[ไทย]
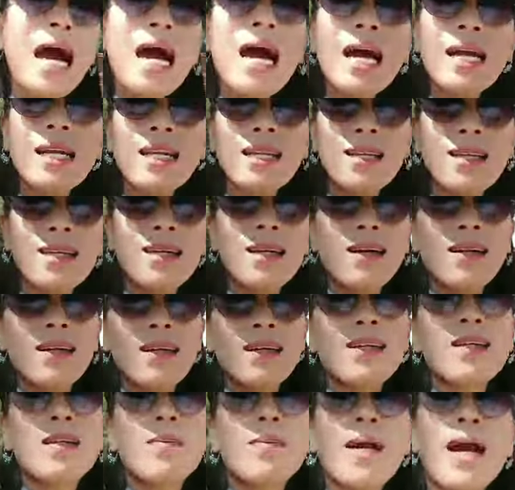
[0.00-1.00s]
ได้ แล้ว
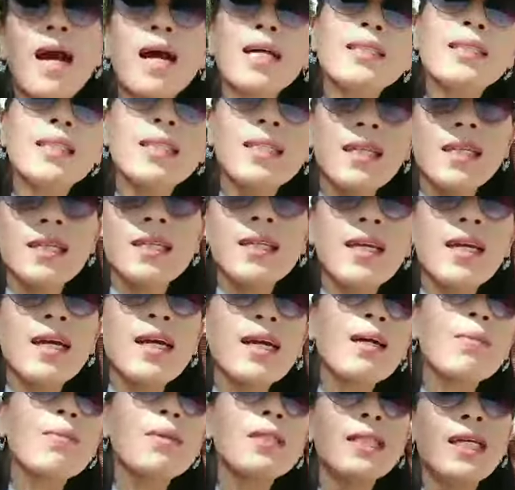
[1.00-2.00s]
ที่สำคัญจะดีเนี้ย
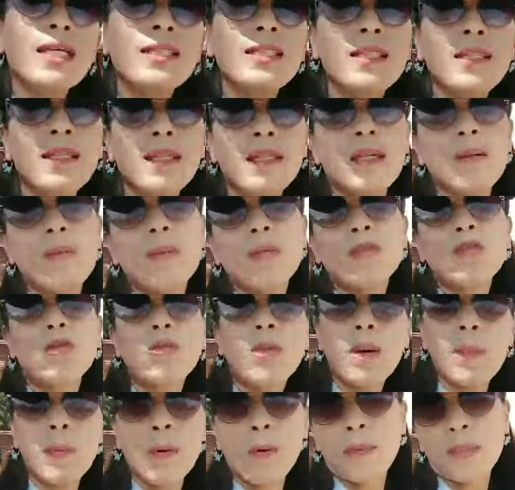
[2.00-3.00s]
ไม่ใช่จะดีที่บรรจุ
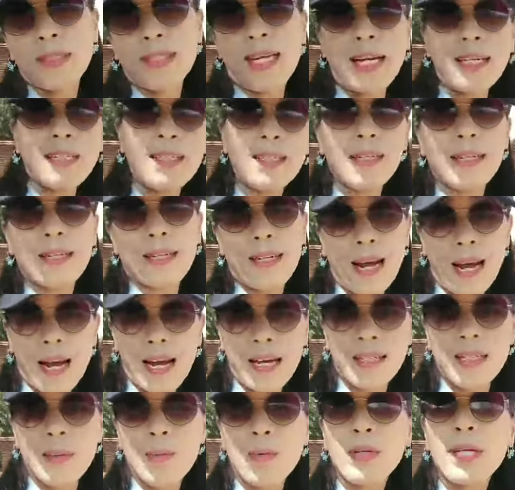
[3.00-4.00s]
พระบรมสารีริกธา
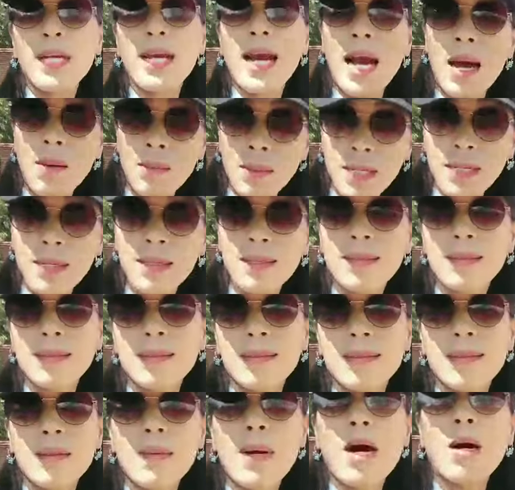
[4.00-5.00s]
ตุที่ผู้หญิงห้ามขึ้น
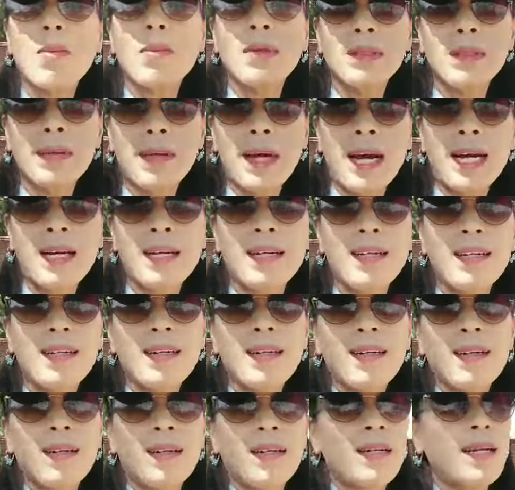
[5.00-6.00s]
นึกภาพออกไหมใช่ไหม
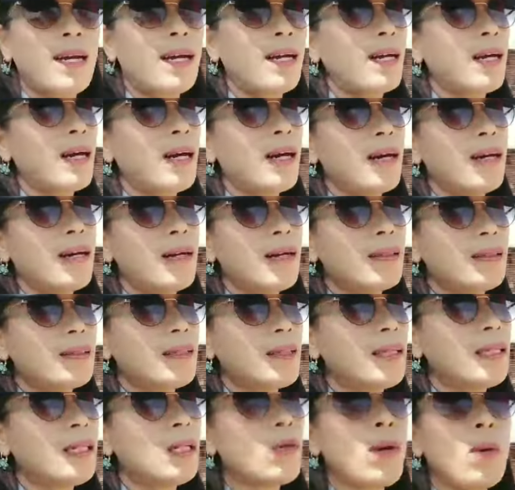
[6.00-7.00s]
อย่างจะ
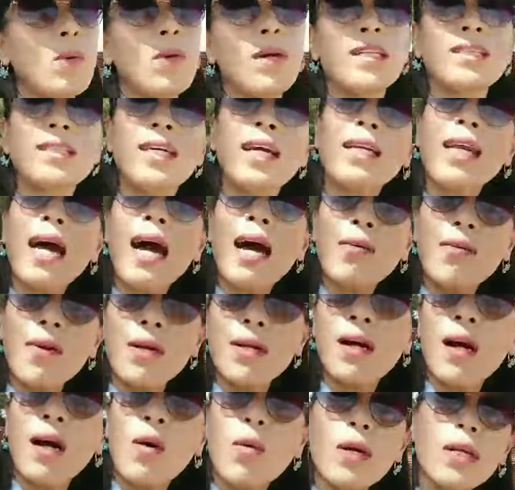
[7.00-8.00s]
ดีที่ไว้วรเชษ
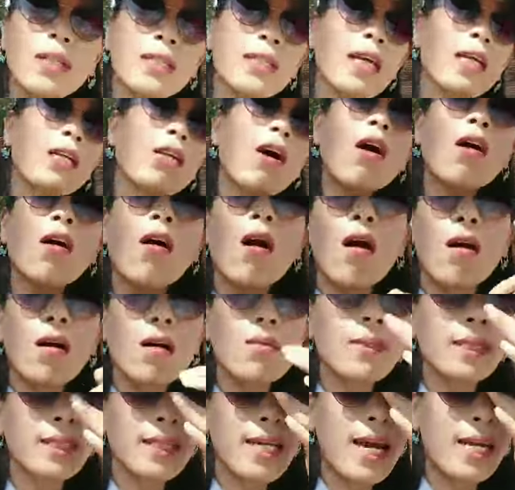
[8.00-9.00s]
ฐาวรเชษนอกเกาะก็
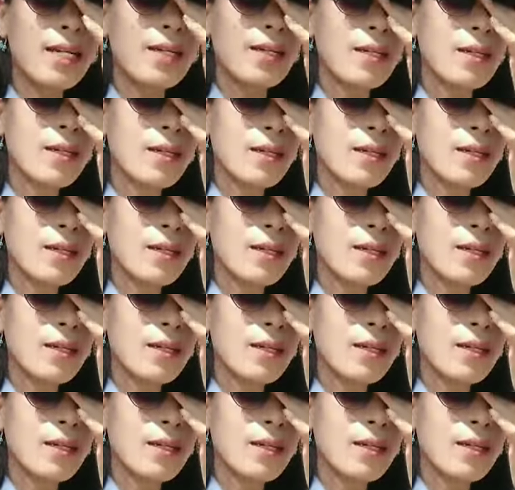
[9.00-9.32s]
เหมือนกัน